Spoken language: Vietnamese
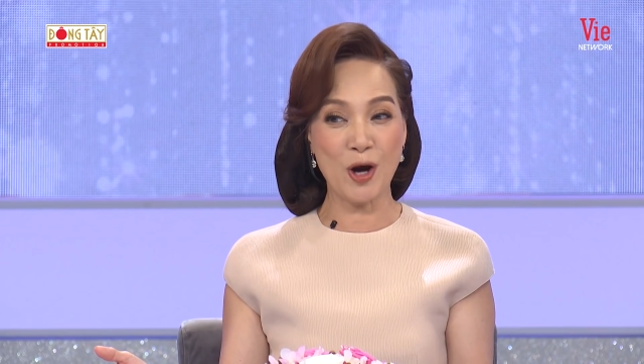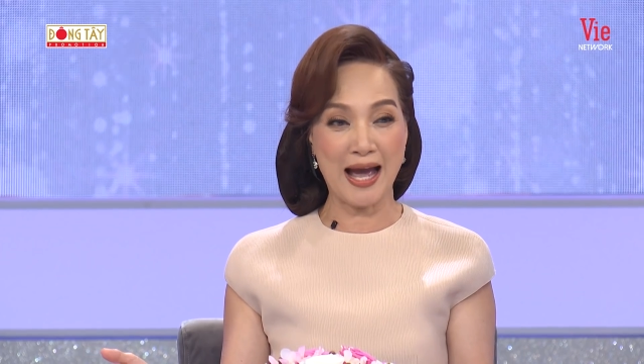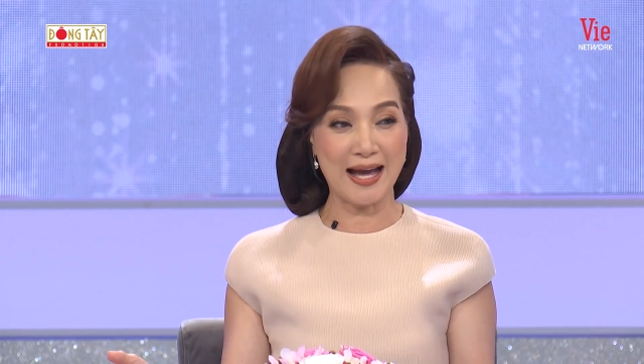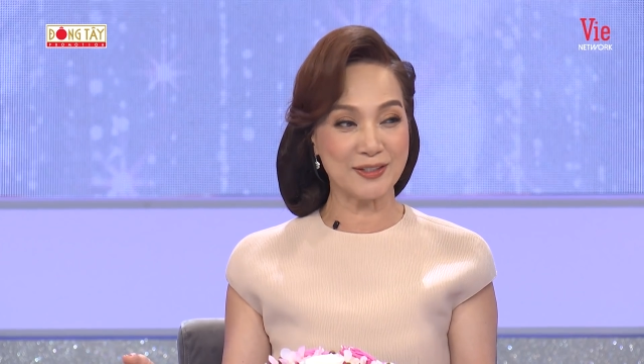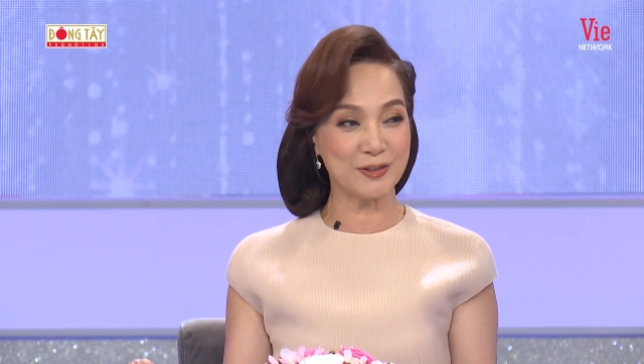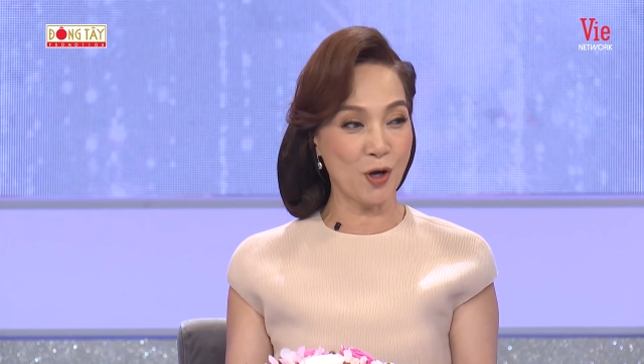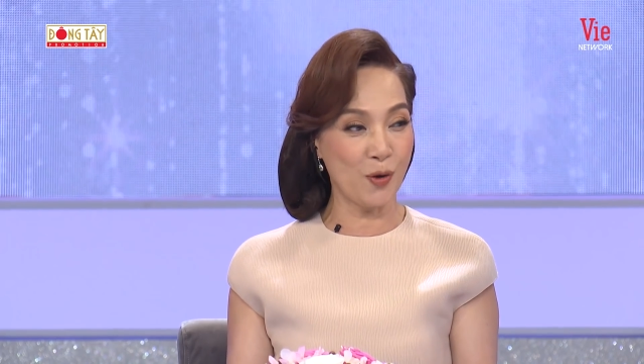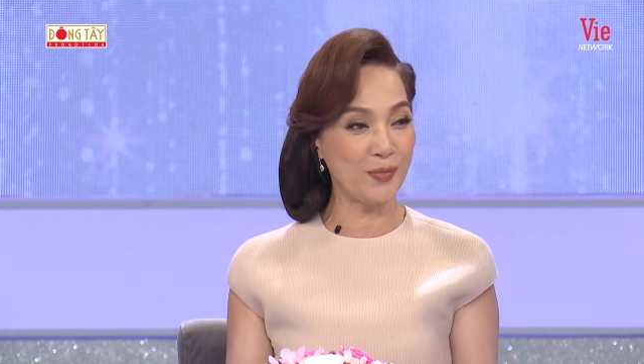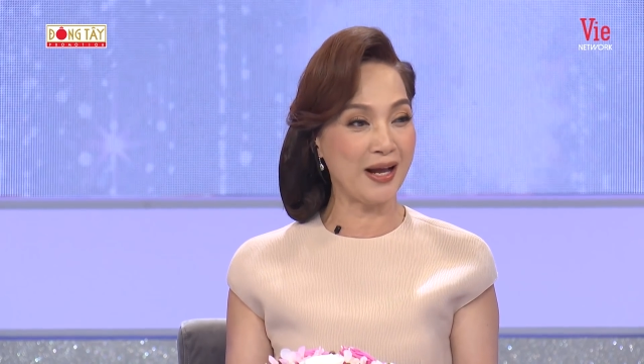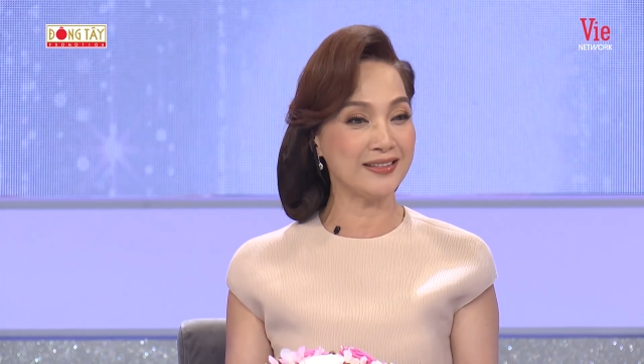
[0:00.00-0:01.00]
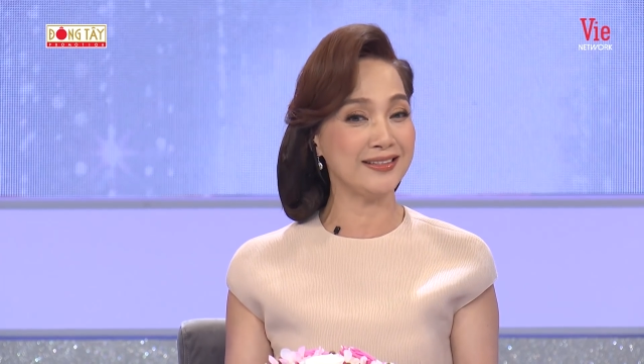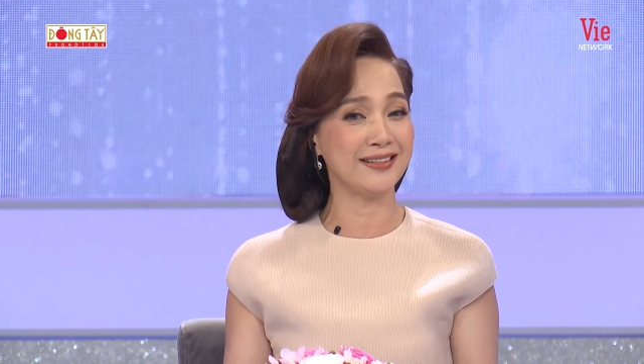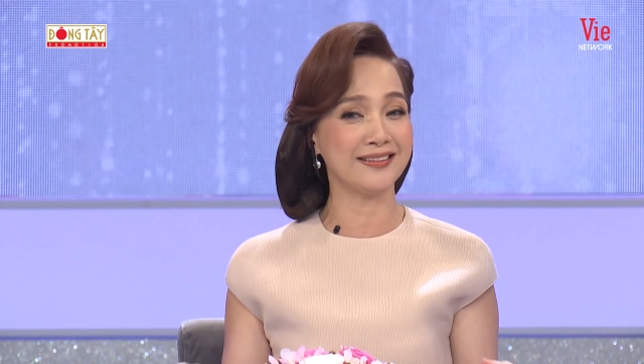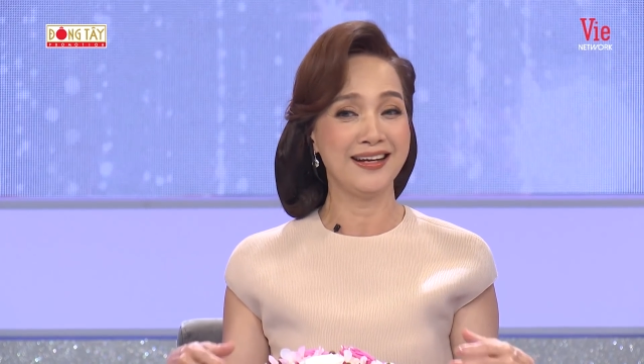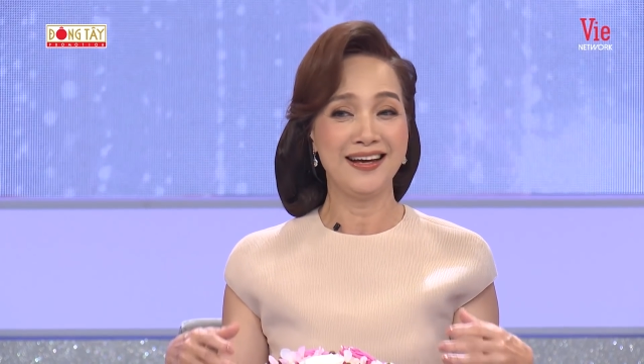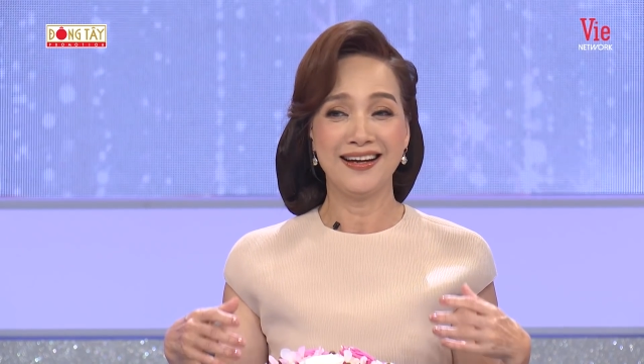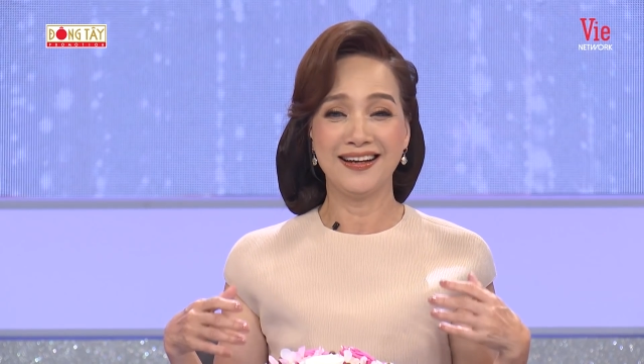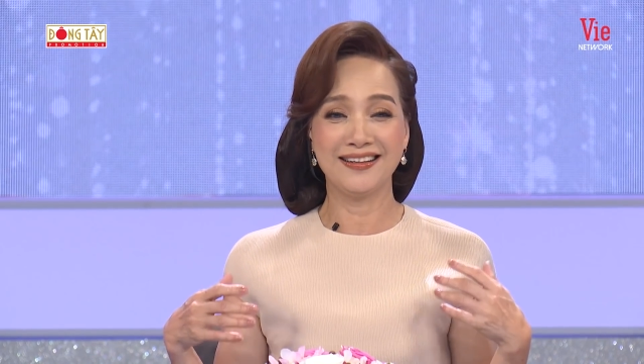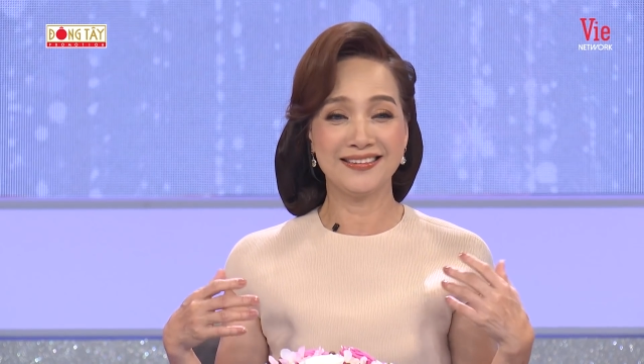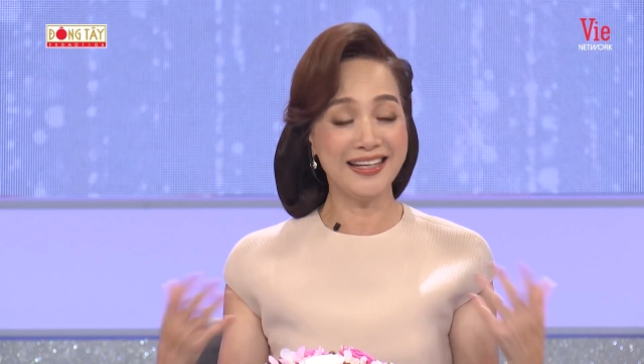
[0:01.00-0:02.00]
cho hàng xóm láng giềng uh,
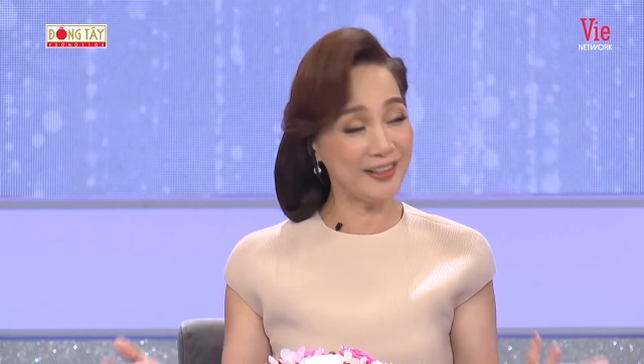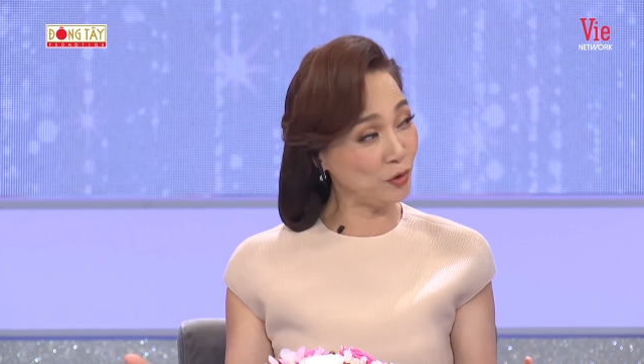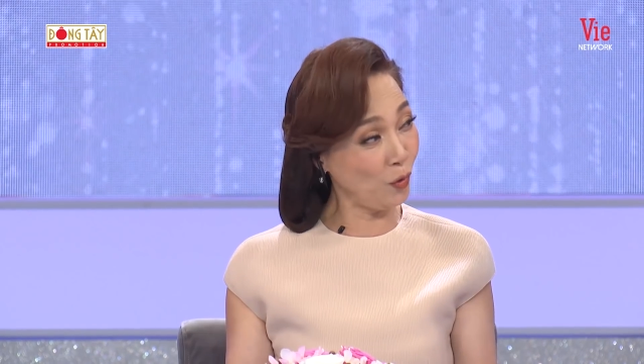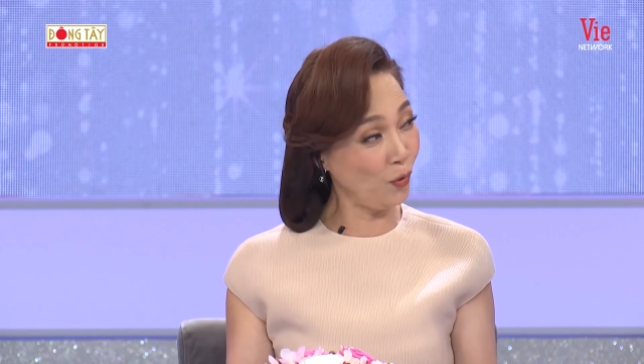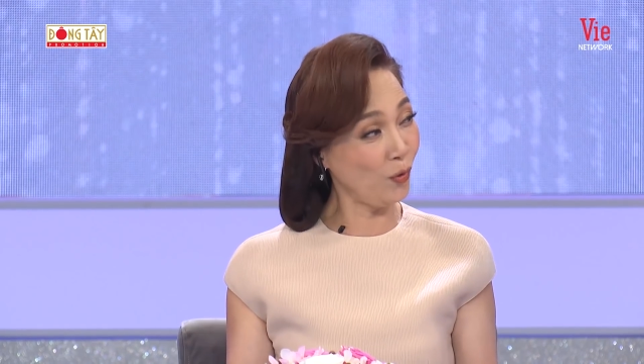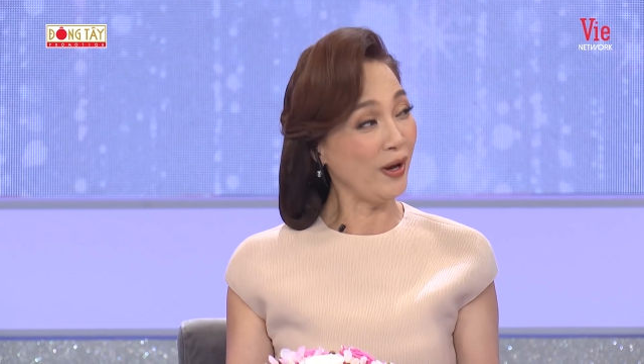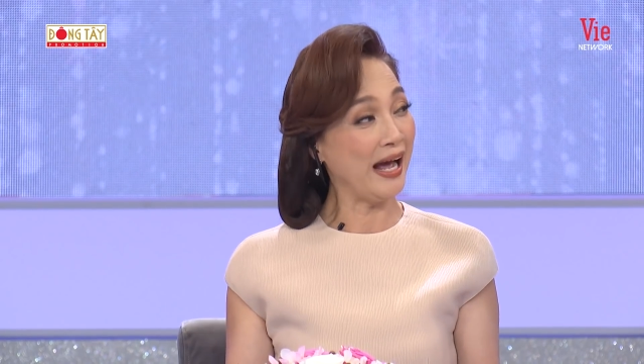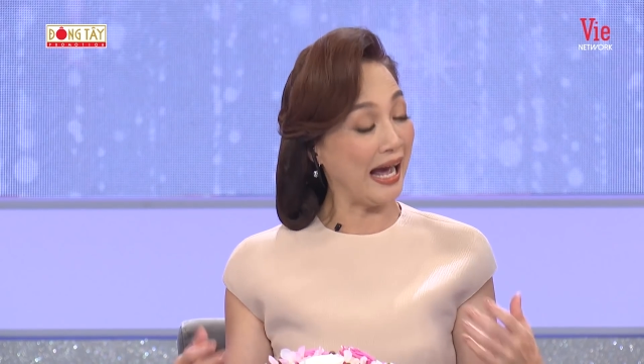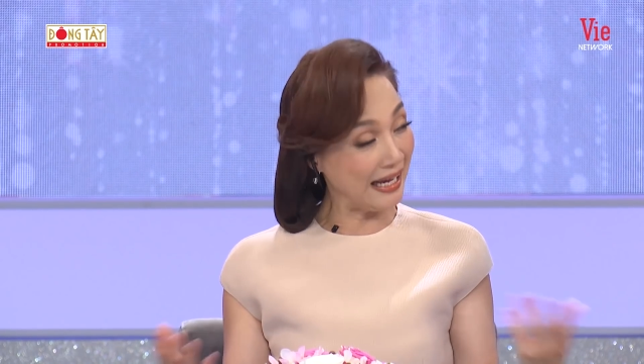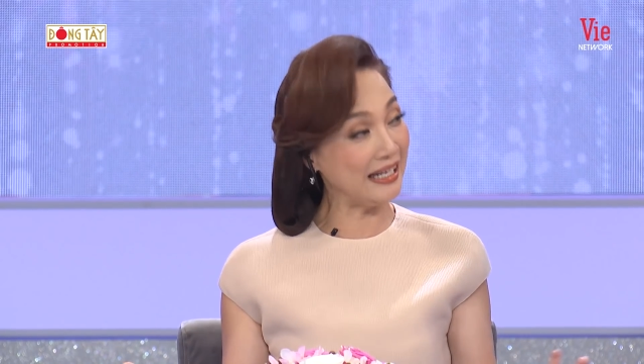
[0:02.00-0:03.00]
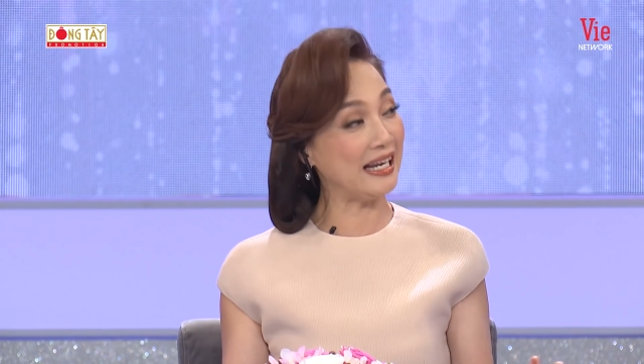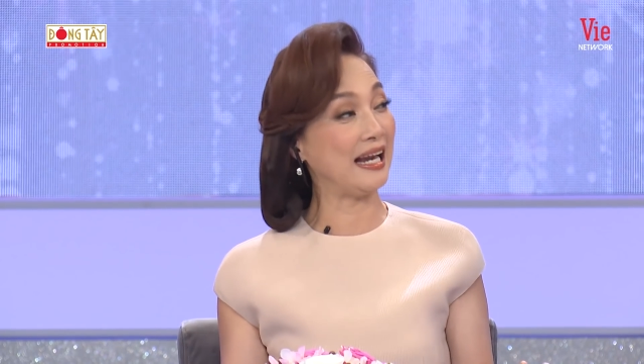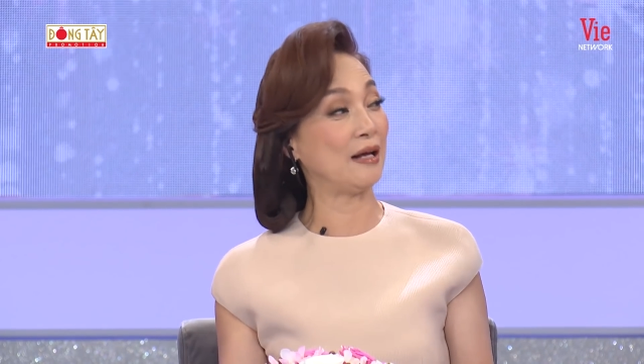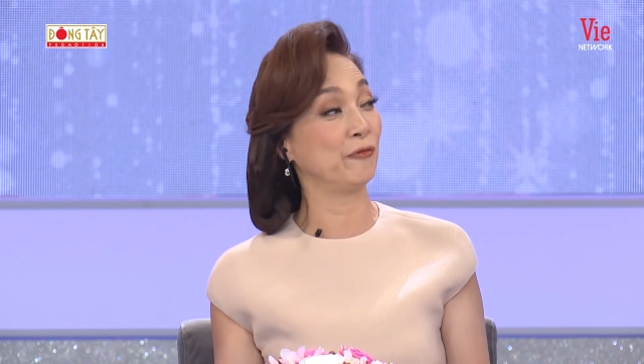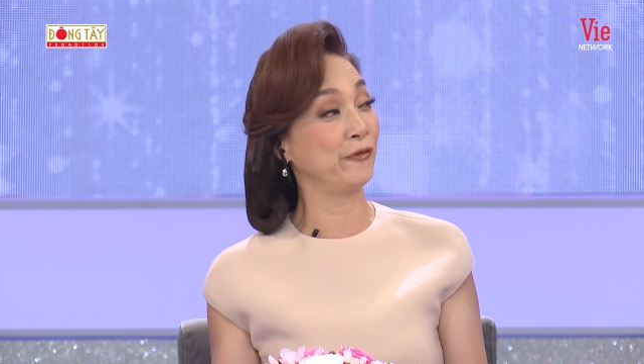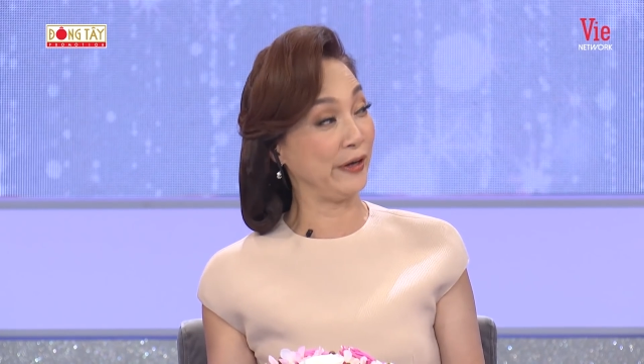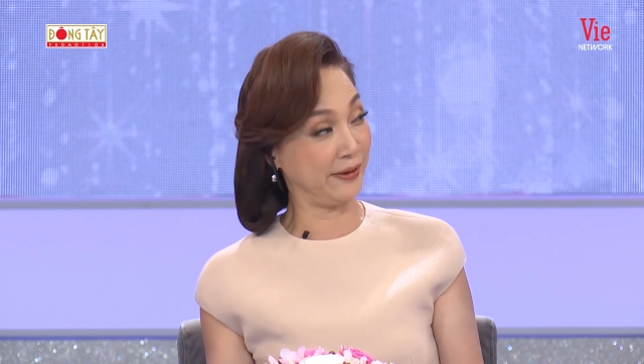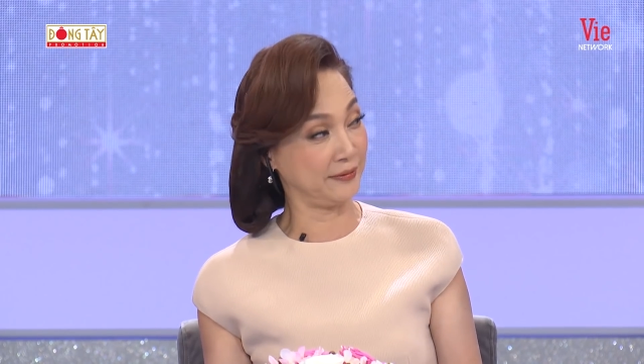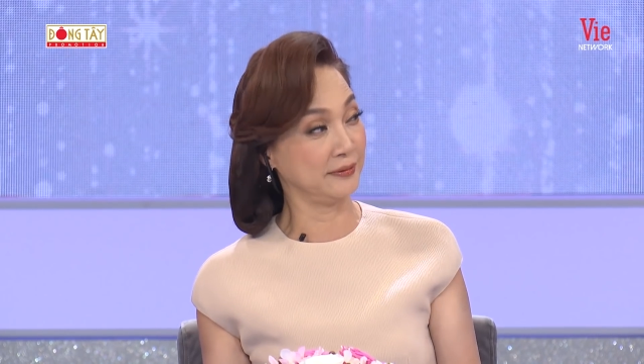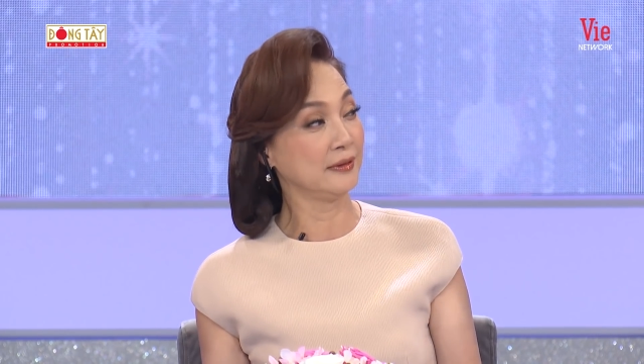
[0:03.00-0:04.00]
thích thú hay là làm phiền.